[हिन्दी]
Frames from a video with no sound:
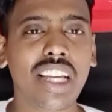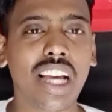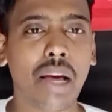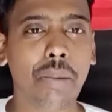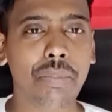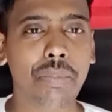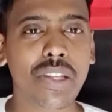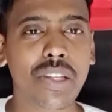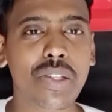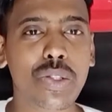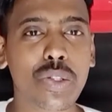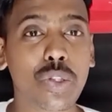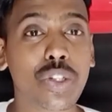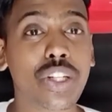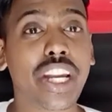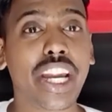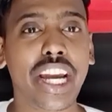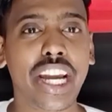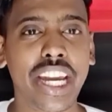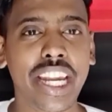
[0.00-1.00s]
अभी जो
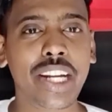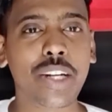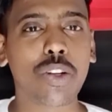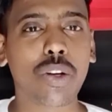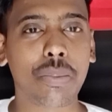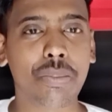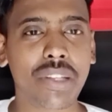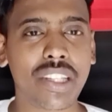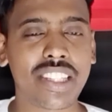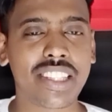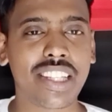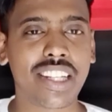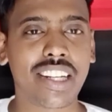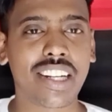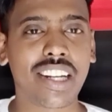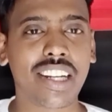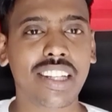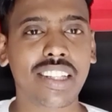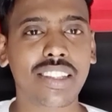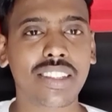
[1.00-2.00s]
ट्रेंडिंग टॉपिक चल
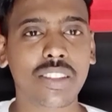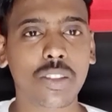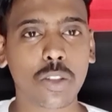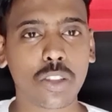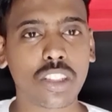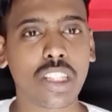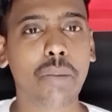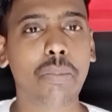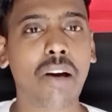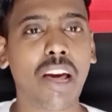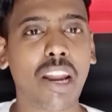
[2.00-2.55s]
रहा है उसके